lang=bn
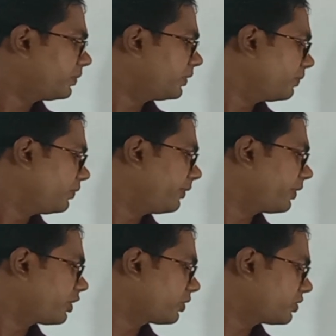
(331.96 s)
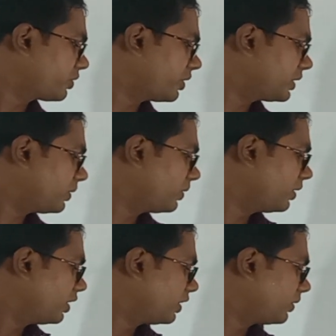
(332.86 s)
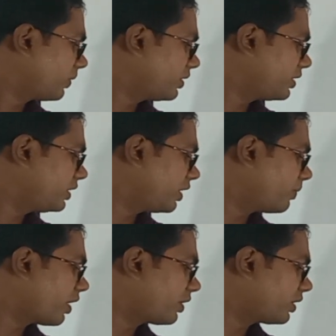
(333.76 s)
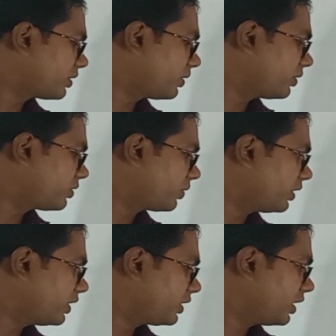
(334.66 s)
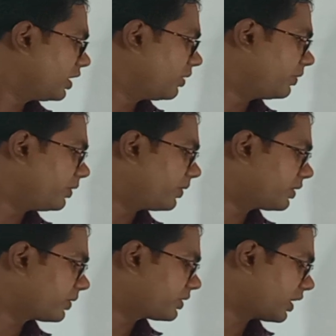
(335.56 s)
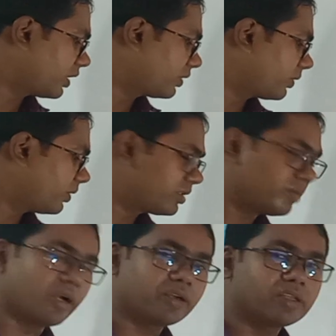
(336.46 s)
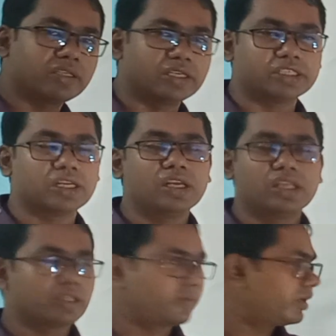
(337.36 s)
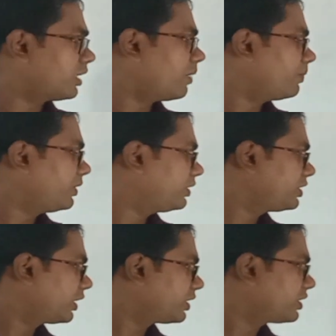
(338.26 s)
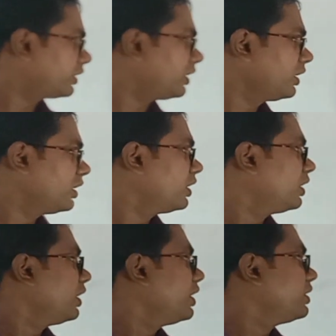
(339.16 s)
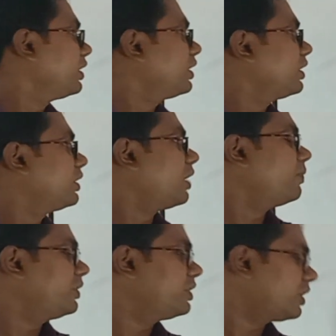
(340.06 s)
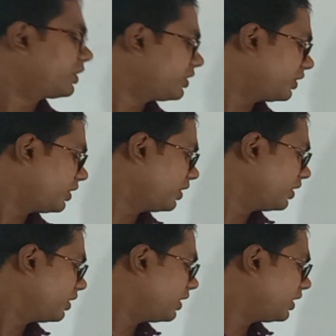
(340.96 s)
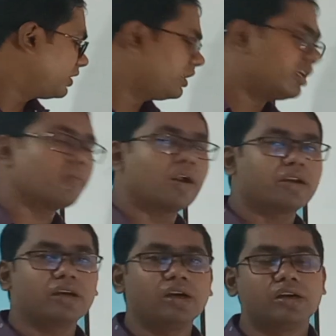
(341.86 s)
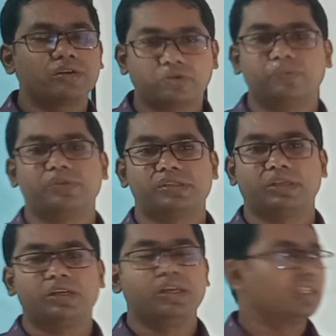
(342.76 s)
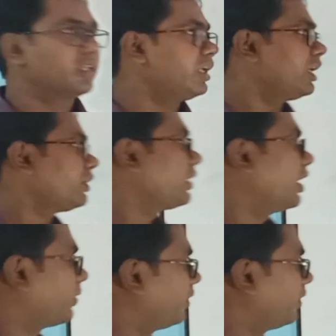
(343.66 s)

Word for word: পির মানটা যখন ছয় ছিল তখন ডি এর মানটা ছিল চল্লিশ পির মানটা যখন সাত তখন আছে মানটা তিরিশ তার মানে দাম বৃদ্ধির সাথে সাথে এই যে দাম বৃদ্ধির সাথে সাথে এই ডি এর মানটা কমতেছে তাহলে একটু খেয়াল করি